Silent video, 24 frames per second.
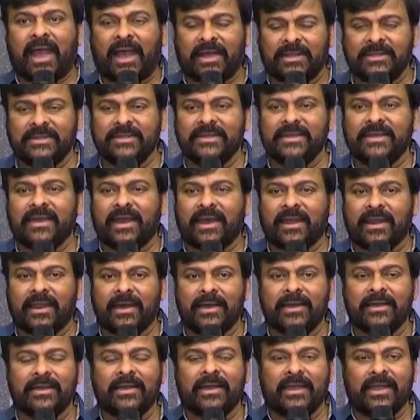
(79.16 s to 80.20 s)
అది
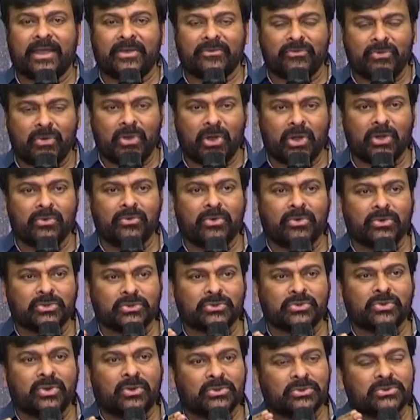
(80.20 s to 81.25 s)
అలాగ ఎవాల్వ్
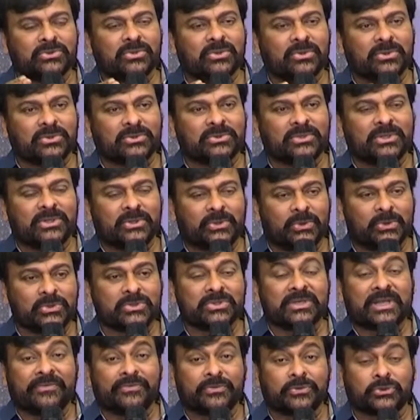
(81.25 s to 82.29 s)
అవుతూ అవుతూ అవుతూ ఈ
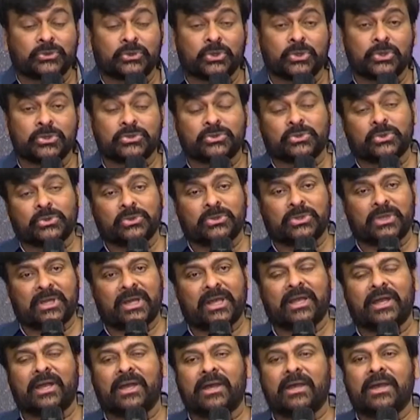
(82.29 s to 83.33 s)
రోజున ఎంతో
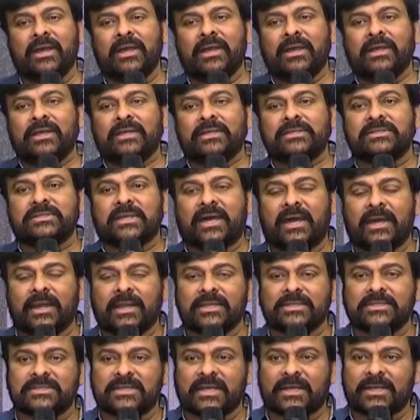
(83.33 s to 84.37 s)
సుందరంగా చాలా
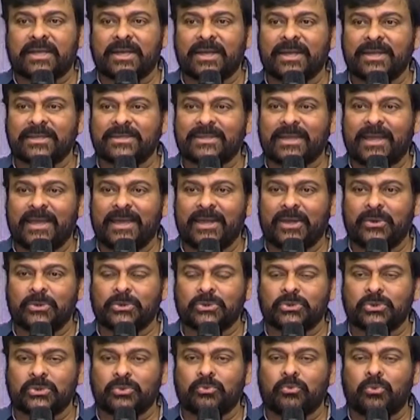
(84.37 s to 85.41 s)
చక్కగా
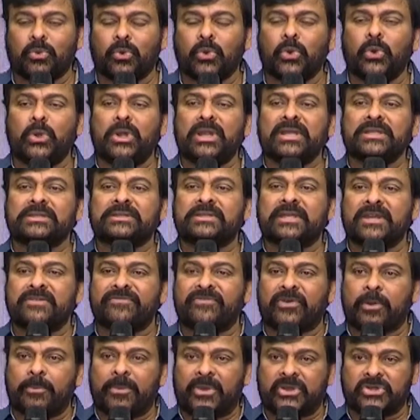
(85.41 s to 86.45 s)
తయారవుతూ అంత
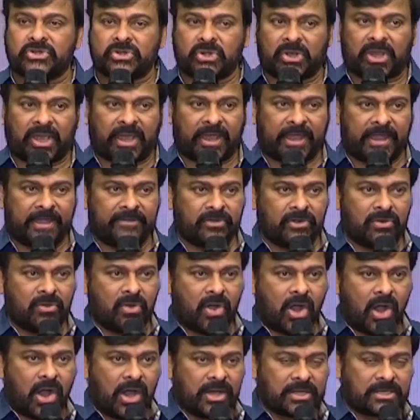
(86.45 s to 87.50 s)
ఇన్ఫర్మేషన్ కేవలం
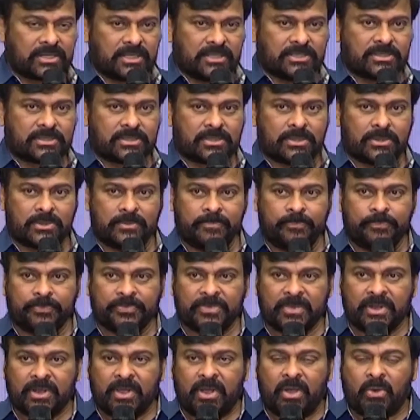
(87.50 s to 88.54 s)
ఆర్టిస్టులు
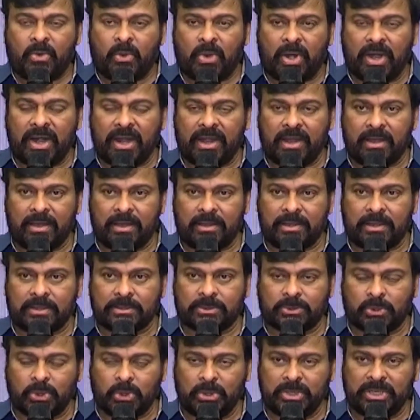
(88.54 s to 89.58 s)
వాళ్ళ
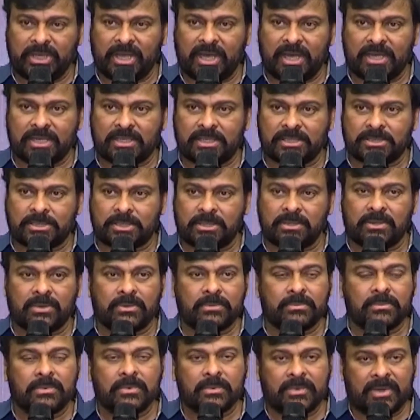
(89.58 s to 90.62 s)
తోటి ఆర్టిస్టులు
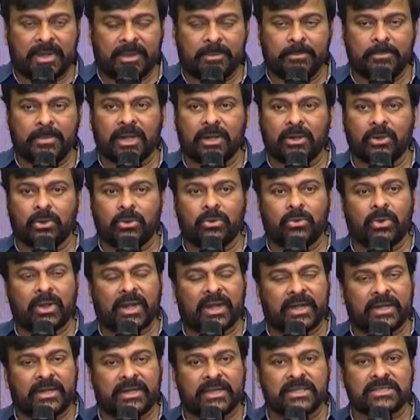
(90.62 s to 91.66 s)
నెంబర్లు
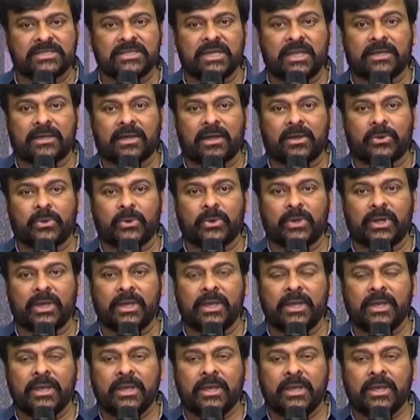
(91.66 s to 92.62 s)
వాళ్ళ అడ్రస్లే కాకుండా